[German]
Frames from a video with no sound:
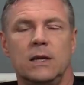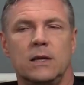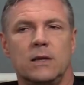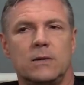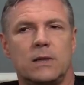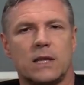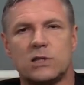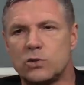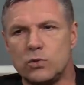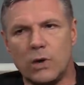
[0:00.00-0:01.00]
Äh,
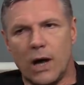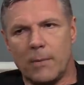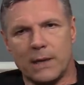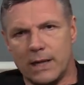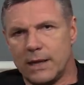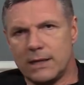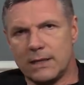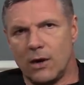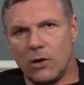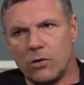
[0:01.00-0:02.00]
dazu aber denke
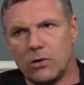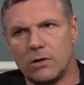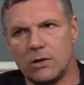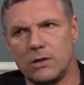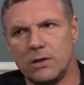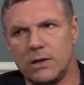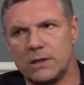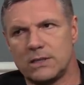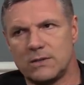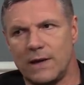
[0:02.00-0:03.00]
ich auch äh,
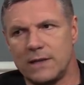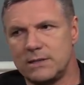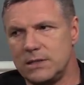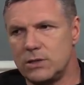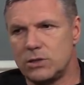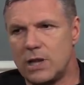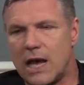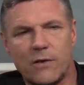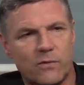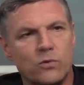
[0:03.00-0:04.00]
als zweitens diese
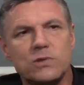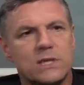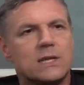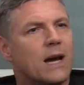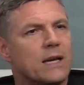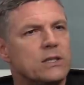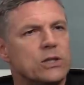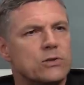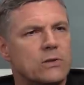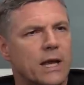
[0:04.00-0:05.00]
Schlaflosigkeit, die
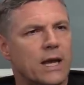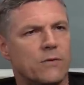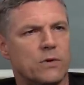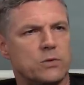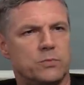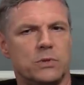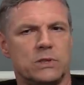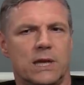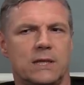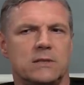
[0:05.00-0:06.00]
ich schon länger
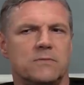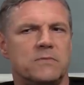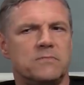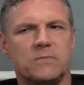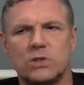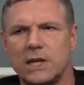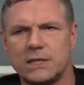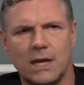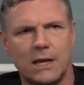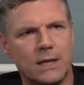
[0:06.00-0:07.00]
verspürt hatte,
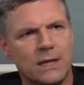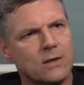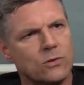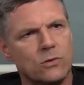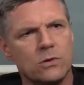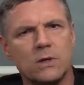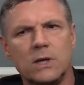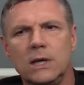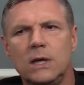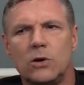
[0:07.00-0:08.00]
schlechte Ernährung
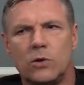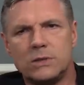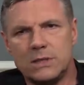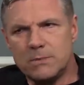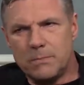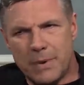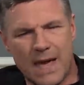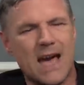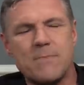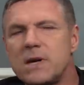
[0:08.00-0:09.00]
und diesen
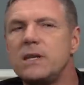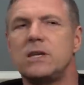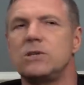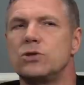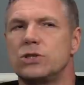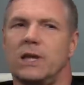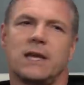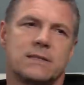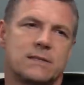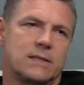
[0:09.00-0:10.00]
permanenten
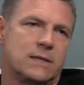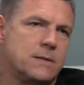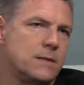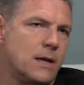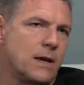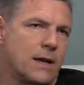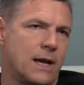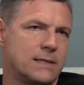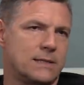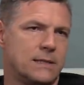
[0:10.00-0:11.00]
Stress in der
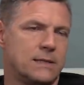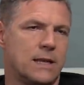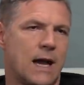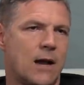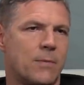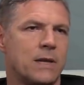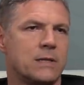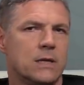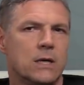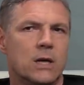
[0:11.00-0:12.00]
geistlichen
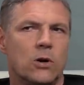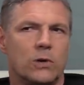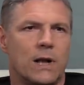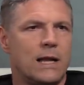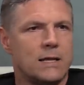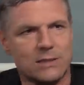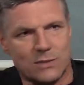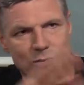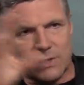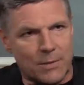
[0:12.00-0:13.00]
Arbeit. Und all das
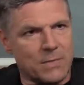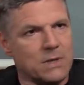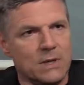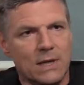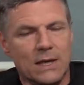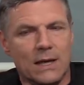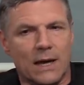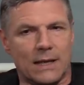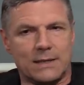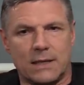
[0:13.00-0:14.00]
zusammen
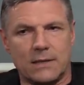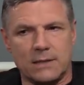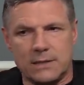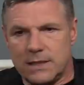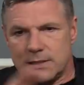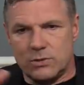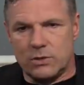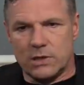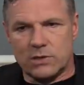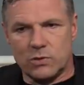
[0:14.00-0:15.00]
hat dann in dieser
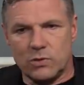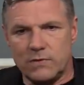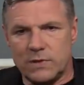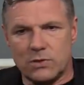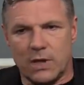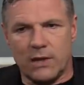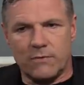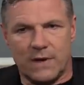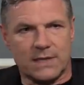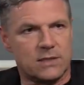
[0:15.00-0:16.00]
Situation wie so ein
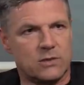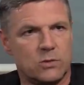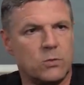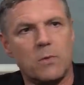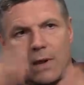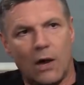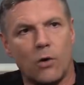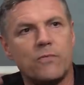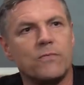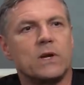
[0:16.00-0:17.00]
Fass zum
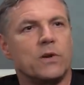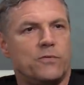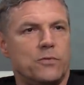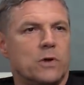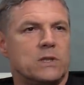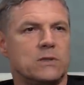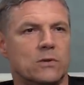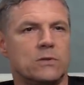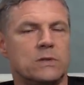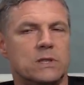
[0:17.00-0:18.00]
Überlaufen geführt.
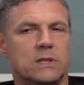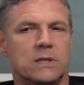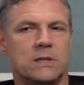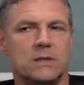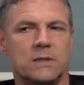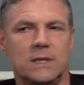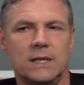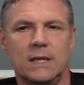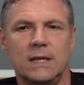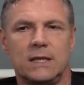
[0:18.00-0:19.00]
Und äh,
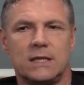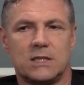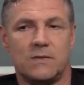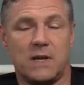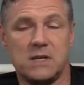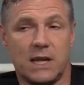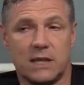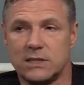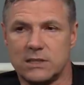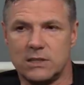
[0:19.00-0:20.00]
das war ein
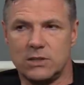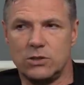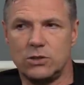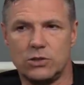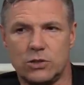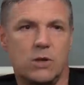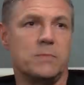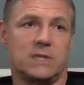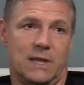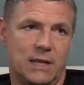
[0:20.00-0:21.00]
ganz äh,
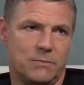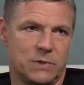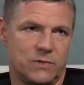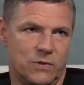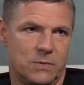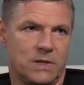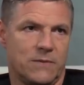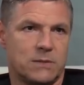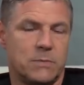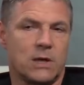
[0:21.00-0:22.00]
schlimmes Erlebnis für mich,
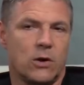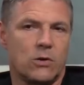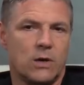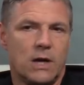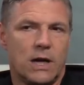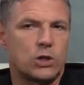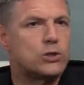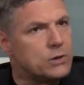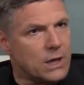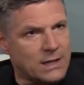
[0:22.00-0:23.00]
was mich auch
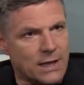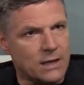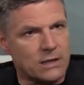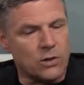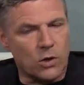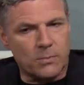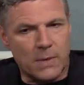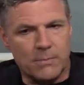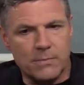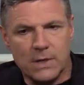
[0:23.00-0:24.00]
erschüttert hat, also auch in
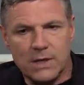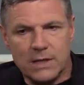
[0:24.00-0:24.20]
meinem